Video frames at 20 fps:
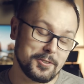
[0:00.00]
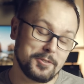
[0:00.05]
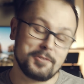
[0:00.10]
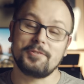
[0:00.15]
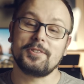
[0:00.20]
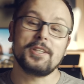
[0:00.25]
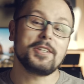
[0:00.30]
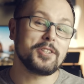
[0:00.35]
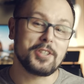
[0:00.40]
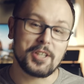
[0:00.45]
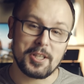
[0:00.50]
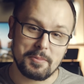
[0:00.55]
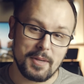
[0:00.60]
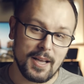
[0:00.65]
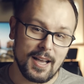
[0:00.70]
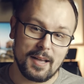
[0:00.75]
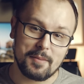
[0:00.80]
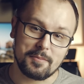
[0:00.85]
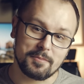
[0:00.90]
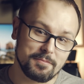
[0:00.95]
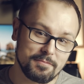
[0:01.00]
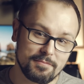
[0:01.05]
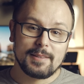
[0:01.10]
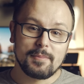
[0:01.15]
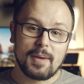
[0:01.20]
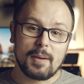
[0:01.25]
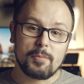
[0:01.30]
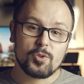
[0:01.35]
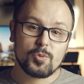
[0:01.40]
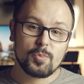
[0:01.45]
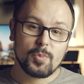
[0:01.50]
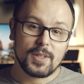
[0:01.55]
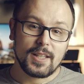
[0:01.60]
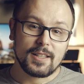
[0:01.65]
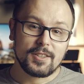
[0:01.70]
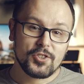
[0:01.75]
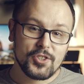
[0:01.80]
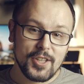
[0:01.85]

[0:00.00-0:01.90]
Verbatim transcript: nigdy nie miałem. Mam już ponad